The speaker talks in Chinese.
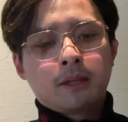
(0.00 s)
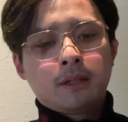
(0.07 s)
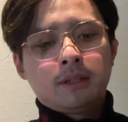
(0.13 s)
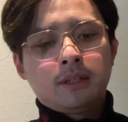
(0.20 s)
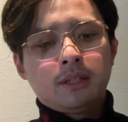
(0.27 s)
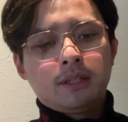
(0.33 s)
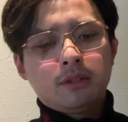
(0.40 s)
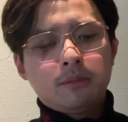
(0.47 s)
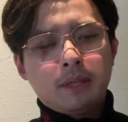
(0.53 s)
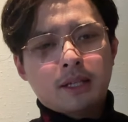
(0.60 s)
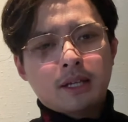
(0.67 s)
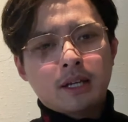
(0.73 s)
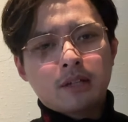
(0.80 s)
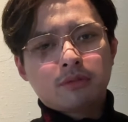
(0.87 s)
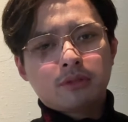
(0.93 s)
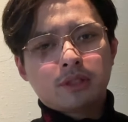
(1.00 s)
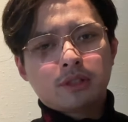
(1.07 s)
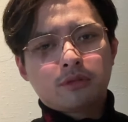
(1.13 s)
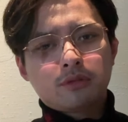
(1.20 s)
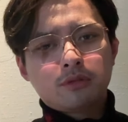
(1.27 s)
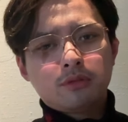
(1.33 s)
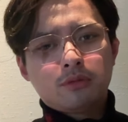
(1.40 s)
你都没看出这个
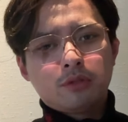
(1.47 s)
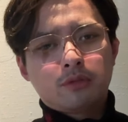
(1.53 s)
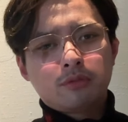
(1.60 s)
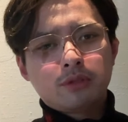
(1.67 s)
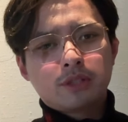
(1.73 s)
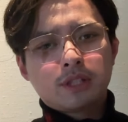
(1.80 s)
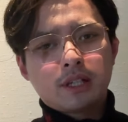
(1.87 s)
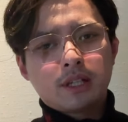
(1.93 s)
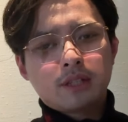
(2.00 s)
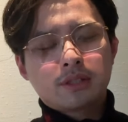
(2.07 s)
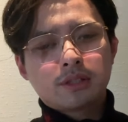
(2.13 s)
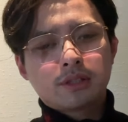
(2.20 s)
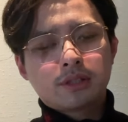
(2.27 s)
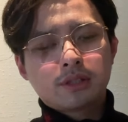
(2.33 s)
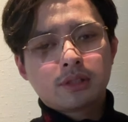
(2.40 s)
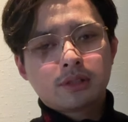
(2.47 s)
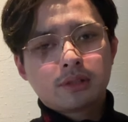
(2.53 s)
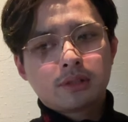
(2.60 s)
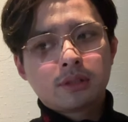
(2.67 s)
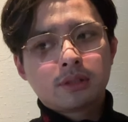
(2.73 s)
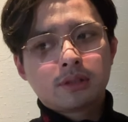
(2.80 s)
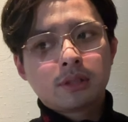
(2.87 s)
中国足协这这
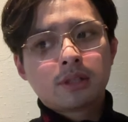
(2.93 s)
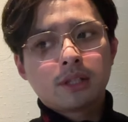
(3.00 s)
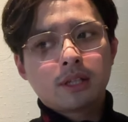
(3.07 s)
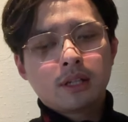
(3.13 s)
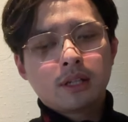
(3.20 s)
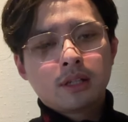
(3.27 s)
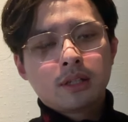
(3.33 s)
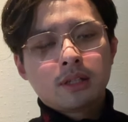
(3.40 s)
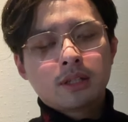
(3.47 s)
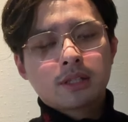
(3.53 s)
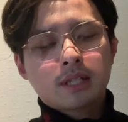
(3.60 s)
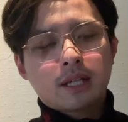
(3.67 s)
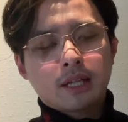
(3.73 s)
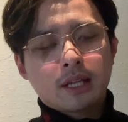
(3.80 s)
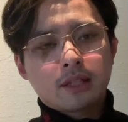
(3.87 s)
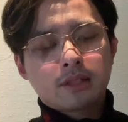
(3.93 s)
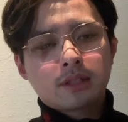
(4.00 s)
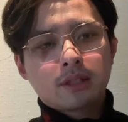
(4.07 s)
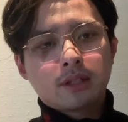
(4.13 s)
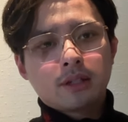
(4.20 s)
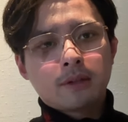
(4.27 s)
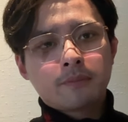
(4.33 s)
这这接下来这
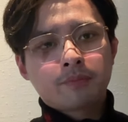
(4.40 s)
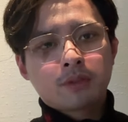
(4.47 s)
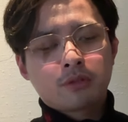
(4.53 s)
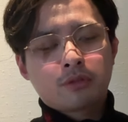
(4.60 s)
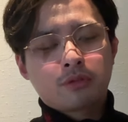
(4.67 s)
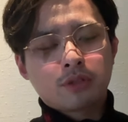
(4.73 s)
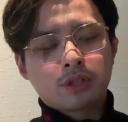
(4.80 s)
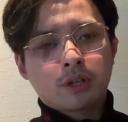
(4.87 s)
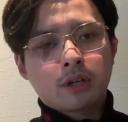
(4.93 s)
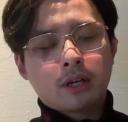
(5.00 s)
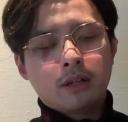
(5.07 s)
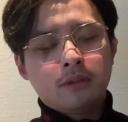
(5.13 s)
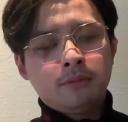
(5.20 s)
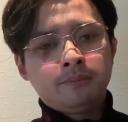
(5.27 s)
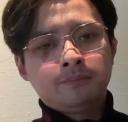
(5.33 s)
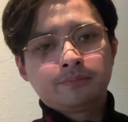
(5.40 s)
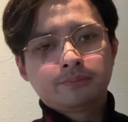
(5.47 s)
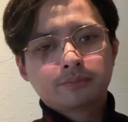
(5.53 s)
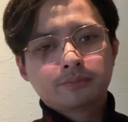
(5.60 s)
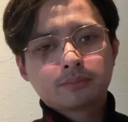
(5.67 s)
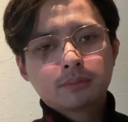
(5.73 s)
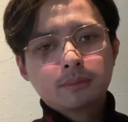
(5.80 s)
个取消。
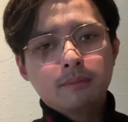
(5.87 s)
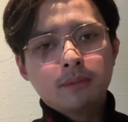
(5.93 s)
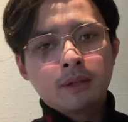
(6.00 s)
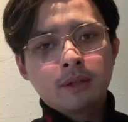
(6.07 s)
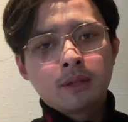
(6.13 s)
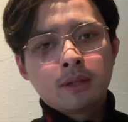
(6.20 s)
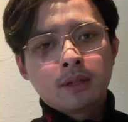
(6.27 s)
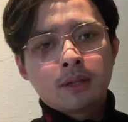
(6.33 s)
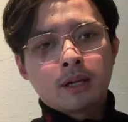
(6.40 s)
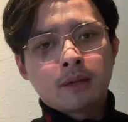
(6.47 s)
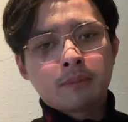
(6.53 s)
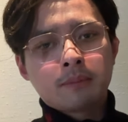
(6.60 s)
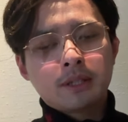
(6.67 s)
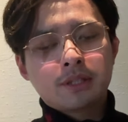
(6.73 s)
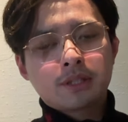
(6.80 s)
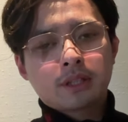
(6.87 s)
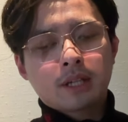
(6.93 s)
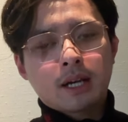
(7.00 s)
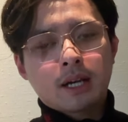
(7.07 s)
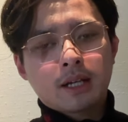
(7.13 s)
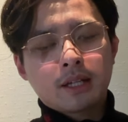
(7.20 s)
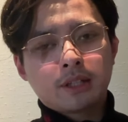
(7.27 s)
啊，梅西的
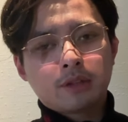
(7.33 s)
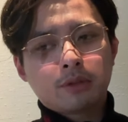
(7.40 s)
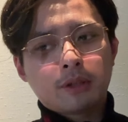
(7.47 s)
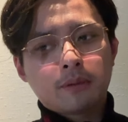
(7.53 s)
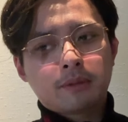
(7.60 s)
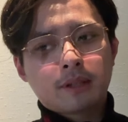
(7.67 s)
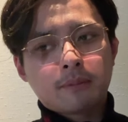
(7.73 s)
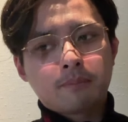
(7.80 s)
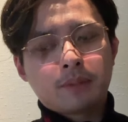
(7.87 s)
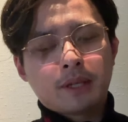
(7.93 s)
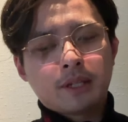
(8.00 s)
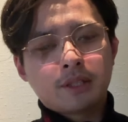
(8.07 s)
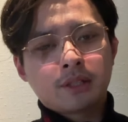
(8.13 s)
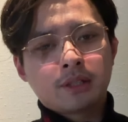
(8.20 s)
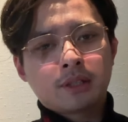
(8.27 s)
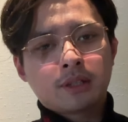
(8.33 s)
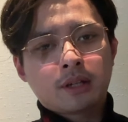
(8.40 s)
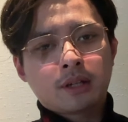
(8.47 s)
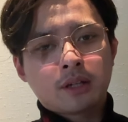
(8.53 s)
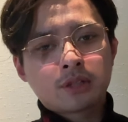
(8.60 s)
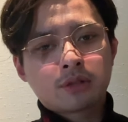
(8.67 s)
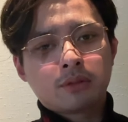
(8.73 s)
阿根廷队在北京跟
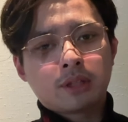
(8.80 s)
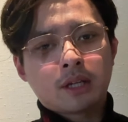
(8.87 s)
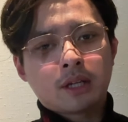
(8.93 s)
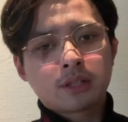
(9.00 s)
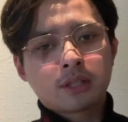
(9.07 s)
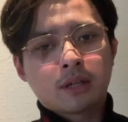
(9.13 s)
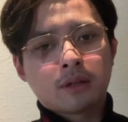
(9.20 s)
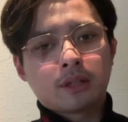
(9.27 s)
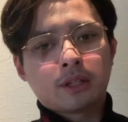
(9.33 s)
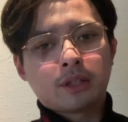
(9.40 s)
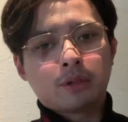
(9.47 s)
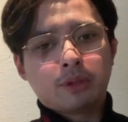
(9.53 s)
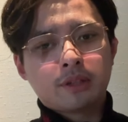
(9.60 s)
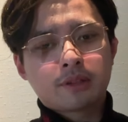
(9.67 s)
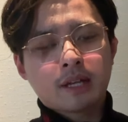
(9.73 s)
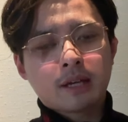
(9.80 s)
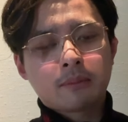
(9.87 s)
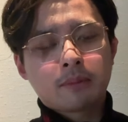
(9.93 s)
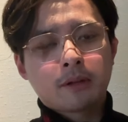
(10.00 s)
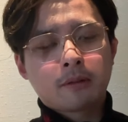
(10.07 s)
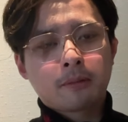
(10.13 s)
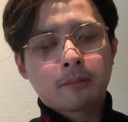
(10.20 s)
杭州两场友谊赛
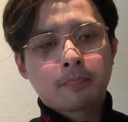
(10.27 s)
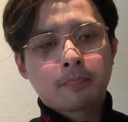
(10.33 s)
吗？